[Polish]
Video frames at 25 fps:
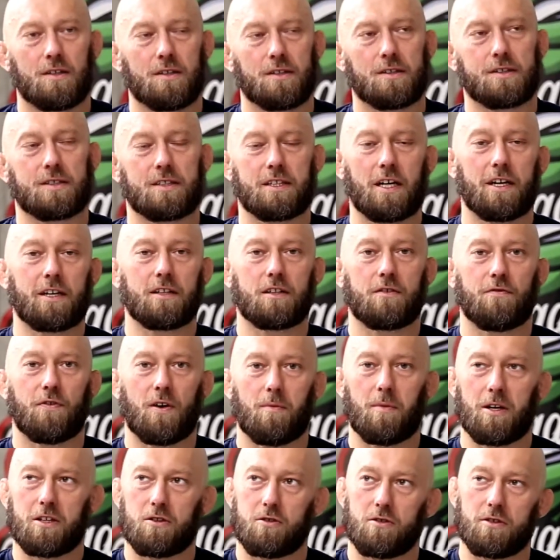Start w
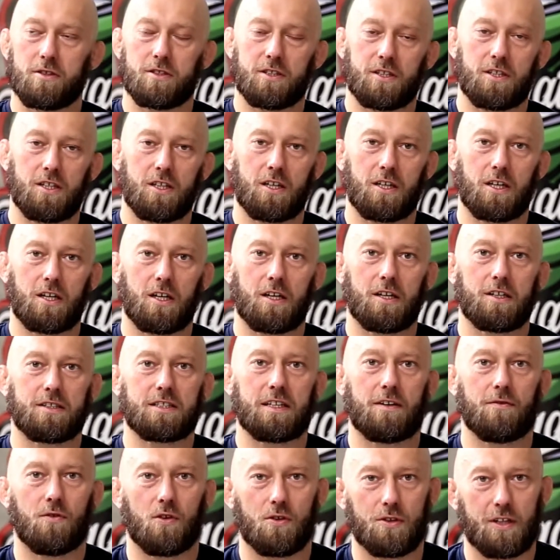amatorskich e,
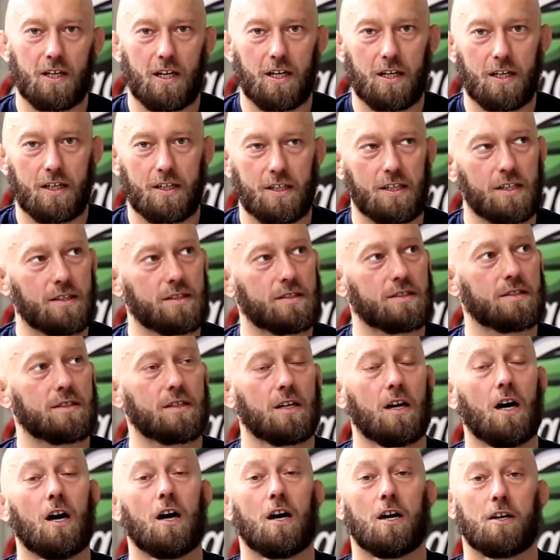zawodach jest
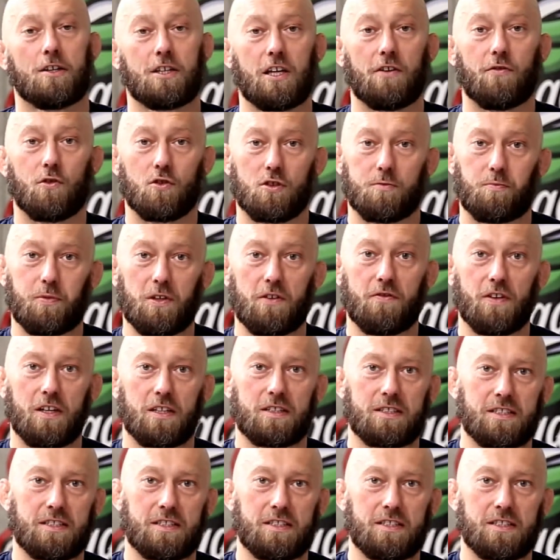niewątpliwie